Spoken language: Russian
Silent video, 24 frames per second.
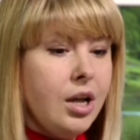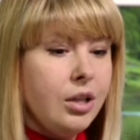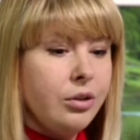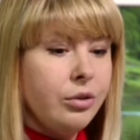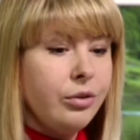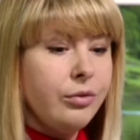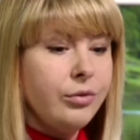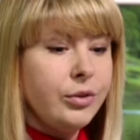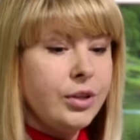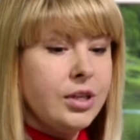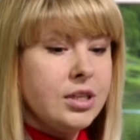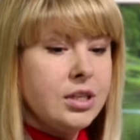Ну
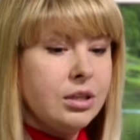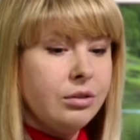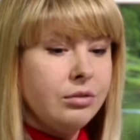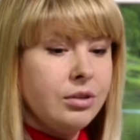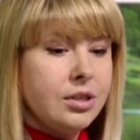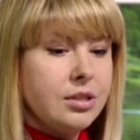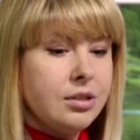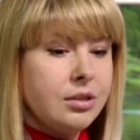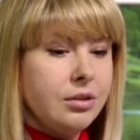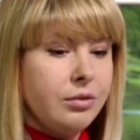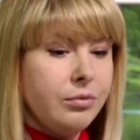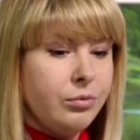и вот если у
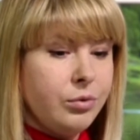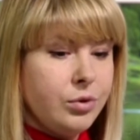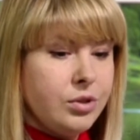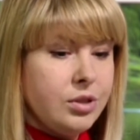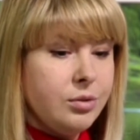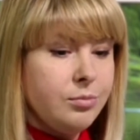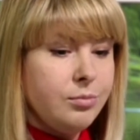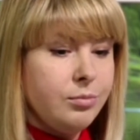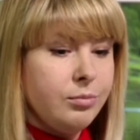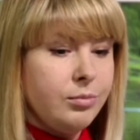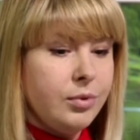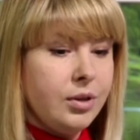нас
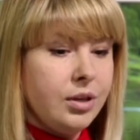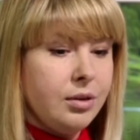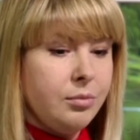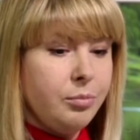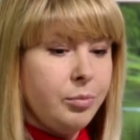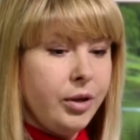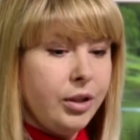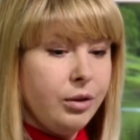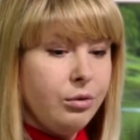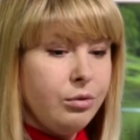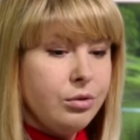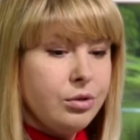8
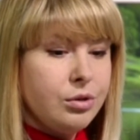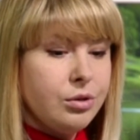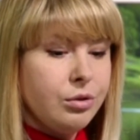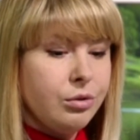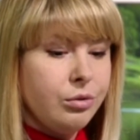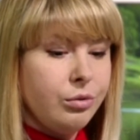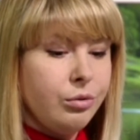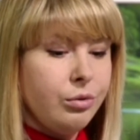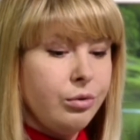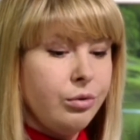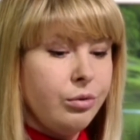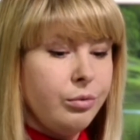полос,
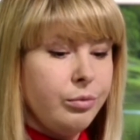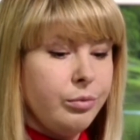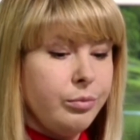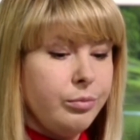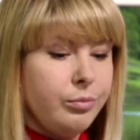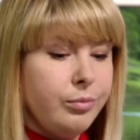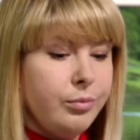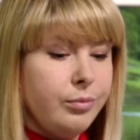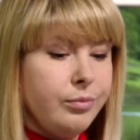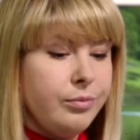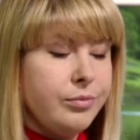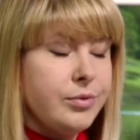то
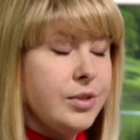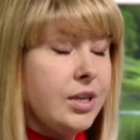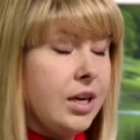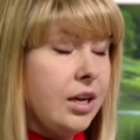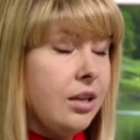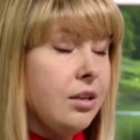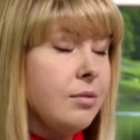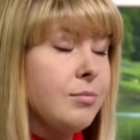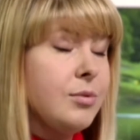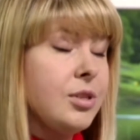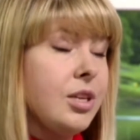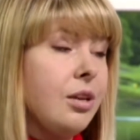в
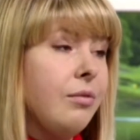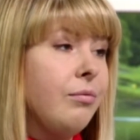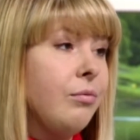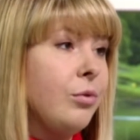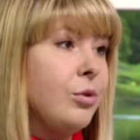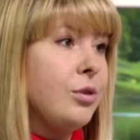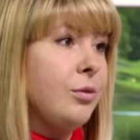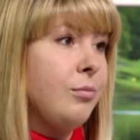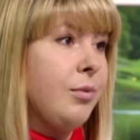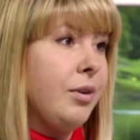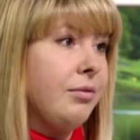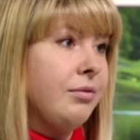среднем
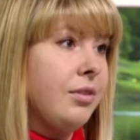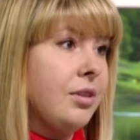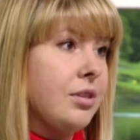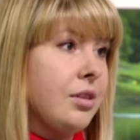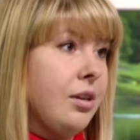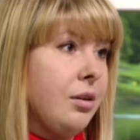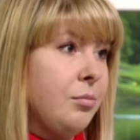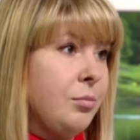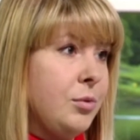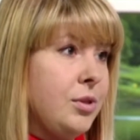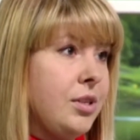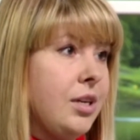7-8
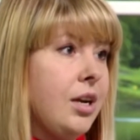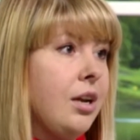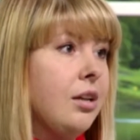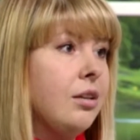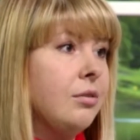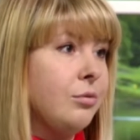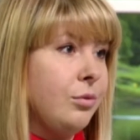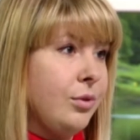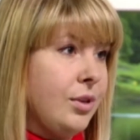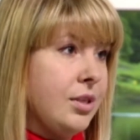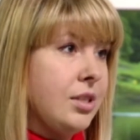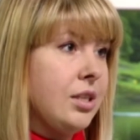авторских
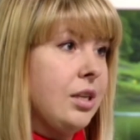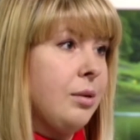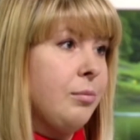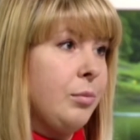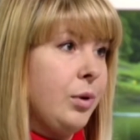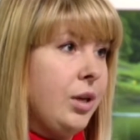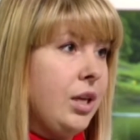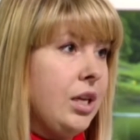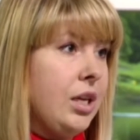материалов у нас там и